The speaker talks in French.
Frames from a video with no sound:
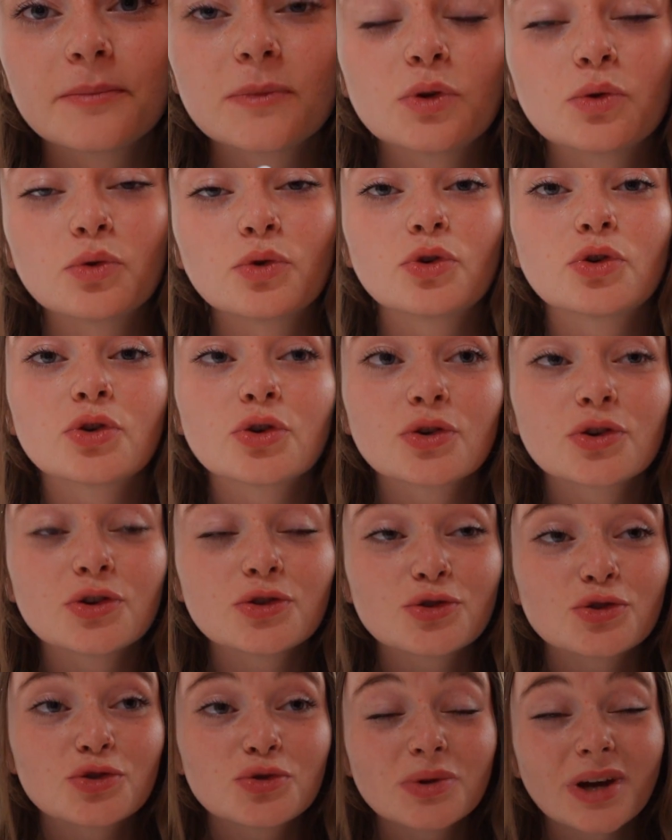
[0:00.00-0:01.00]
Donc
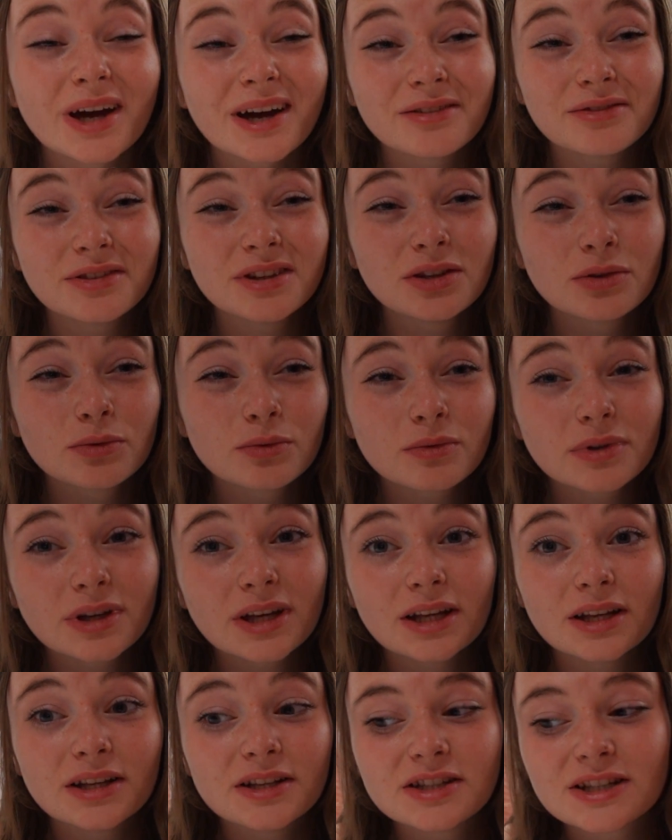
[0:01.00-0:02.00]
je suis à Avignon et
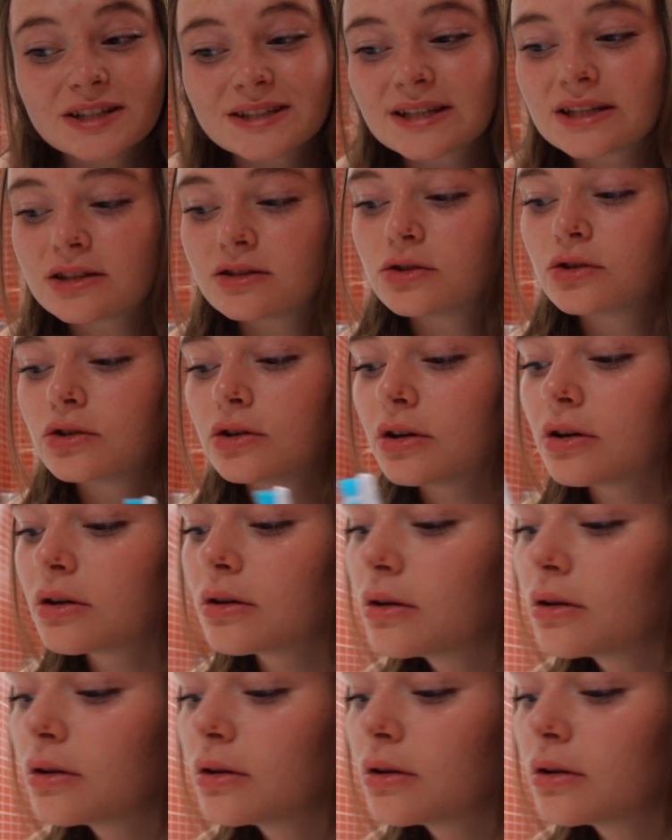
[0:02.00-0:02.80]
il est déjà 16h.